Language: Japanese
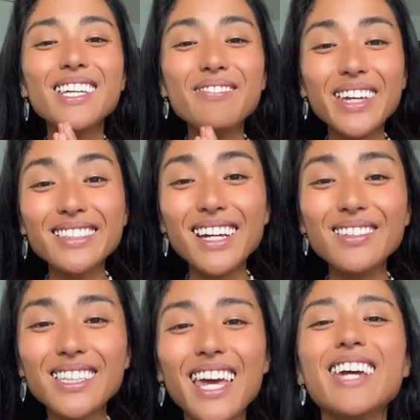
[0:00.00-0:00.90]
で、みん
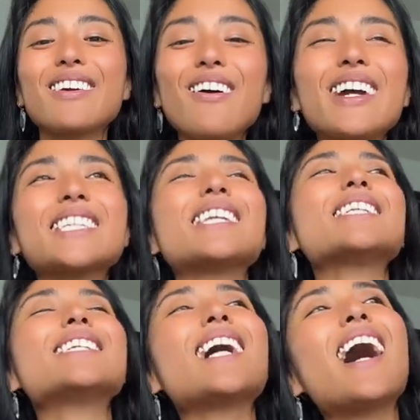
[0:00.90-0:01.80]
なもね、今日一
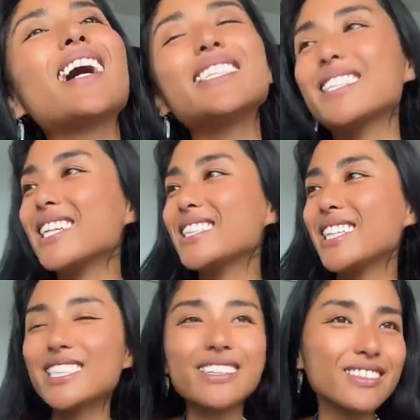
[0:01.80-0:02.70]
日が、一
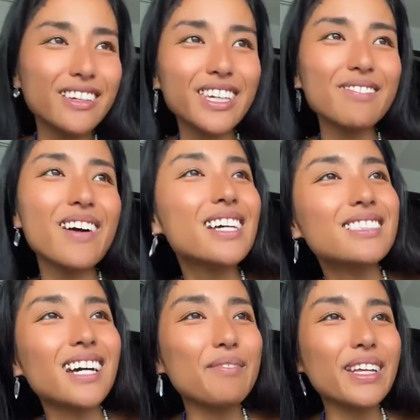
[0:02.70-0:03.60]
日仕事行き
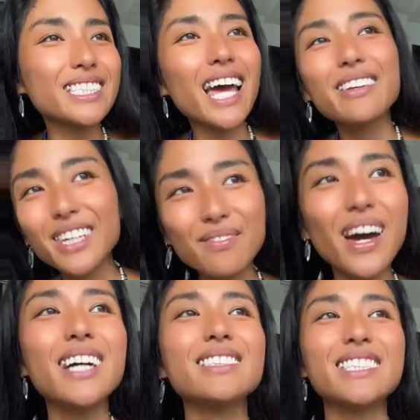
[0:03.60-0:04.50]
ますとか、街歩き
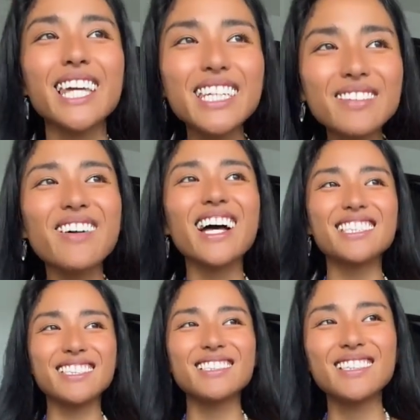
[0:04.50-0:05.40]
ます、家にい
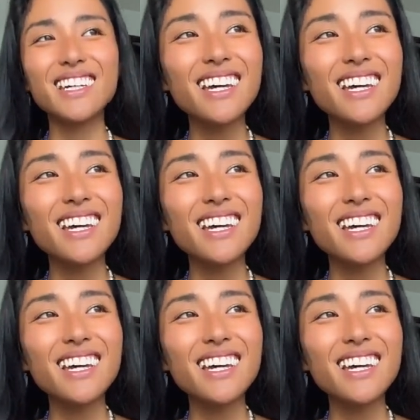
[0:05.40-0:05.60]
ます。